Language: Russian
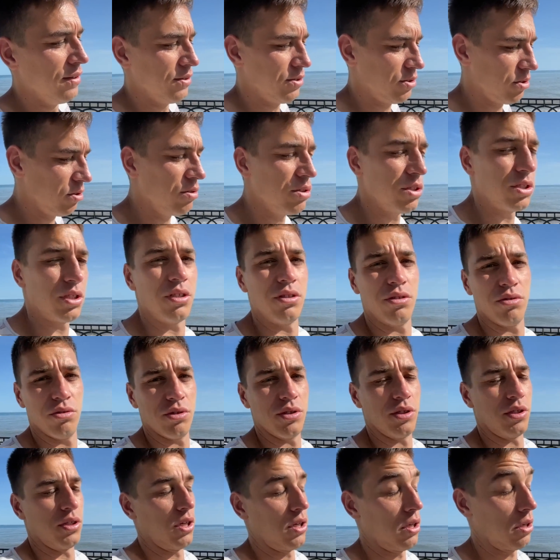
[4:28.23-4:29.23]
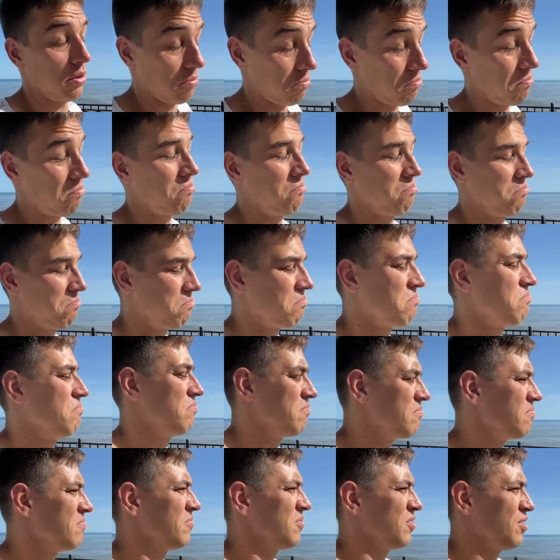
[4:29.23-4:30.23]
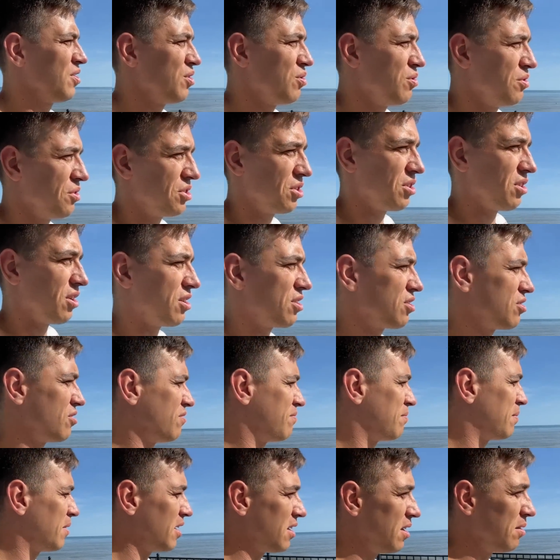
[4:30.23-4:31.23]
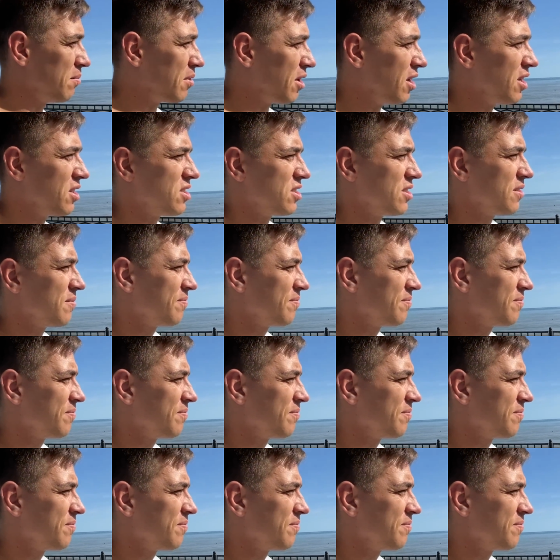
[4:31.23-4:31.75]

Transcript: солнышко тоже так очень хорошо в плане пляжа.